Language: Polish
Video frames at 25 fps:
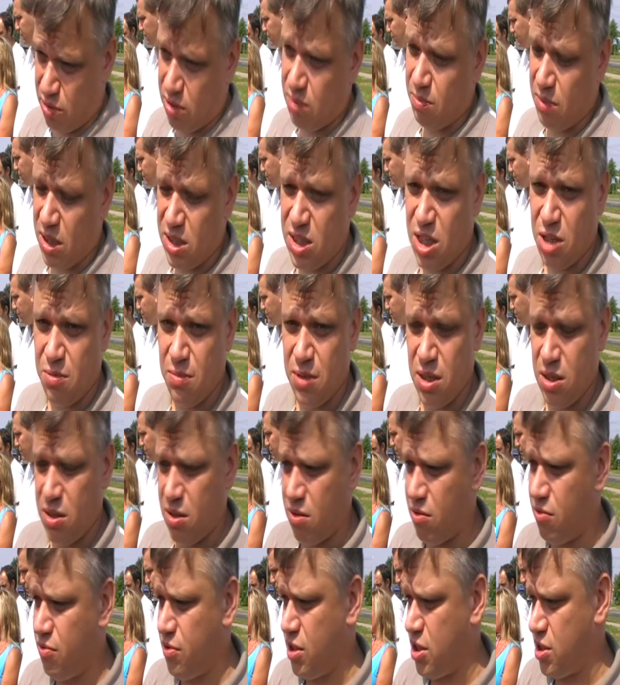bo my jesteśmy
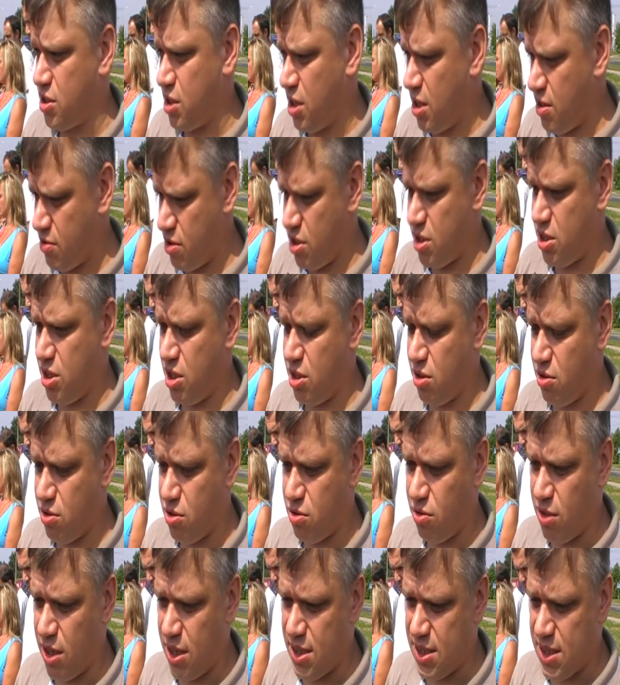również, wszyscy się
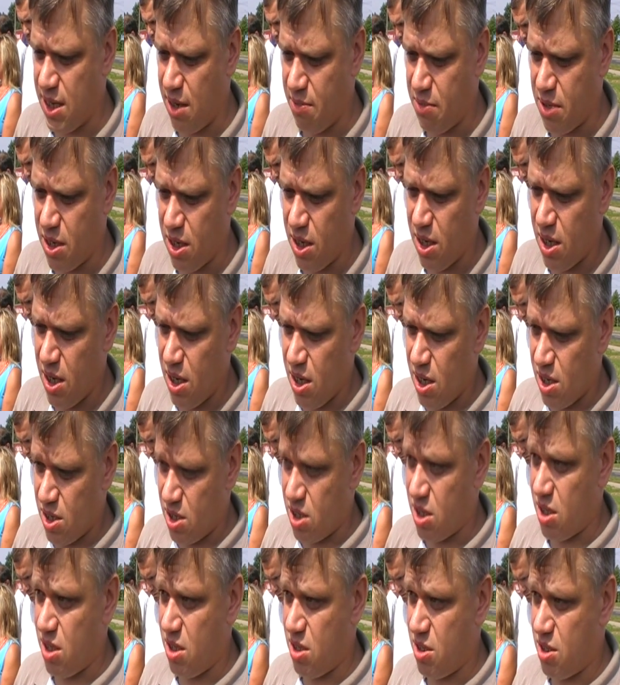doskonale znamy,
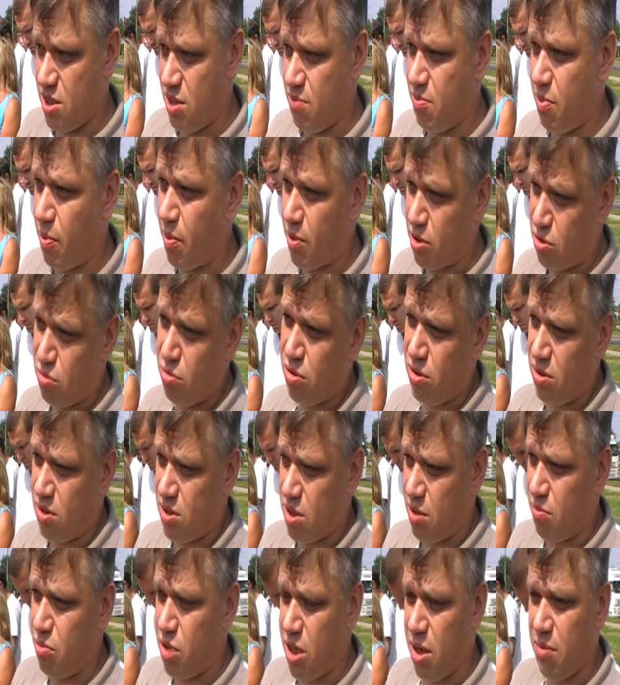że, że po prostu,
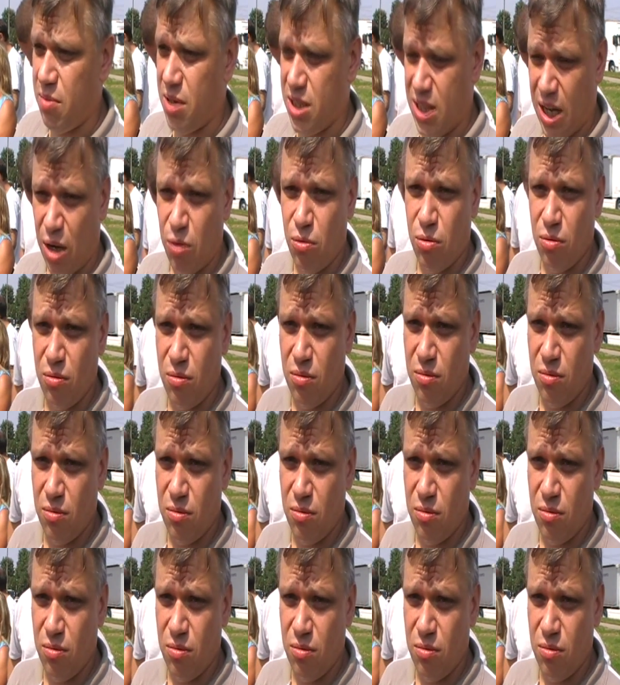że musiałem tak